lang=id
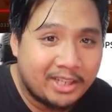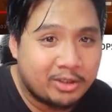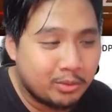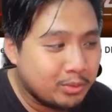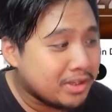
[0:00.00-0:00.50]

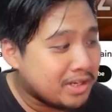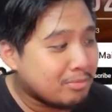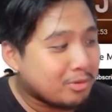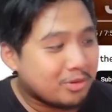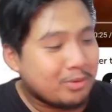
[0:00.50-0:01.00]
SU jadi
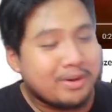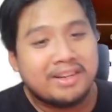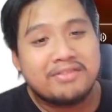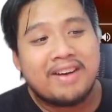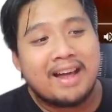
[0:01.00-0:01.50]
menurut gue
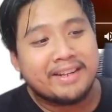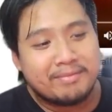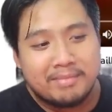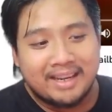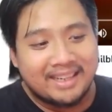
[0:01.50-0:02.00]
ini valid
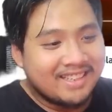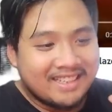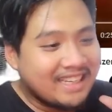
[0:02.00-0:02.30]
banget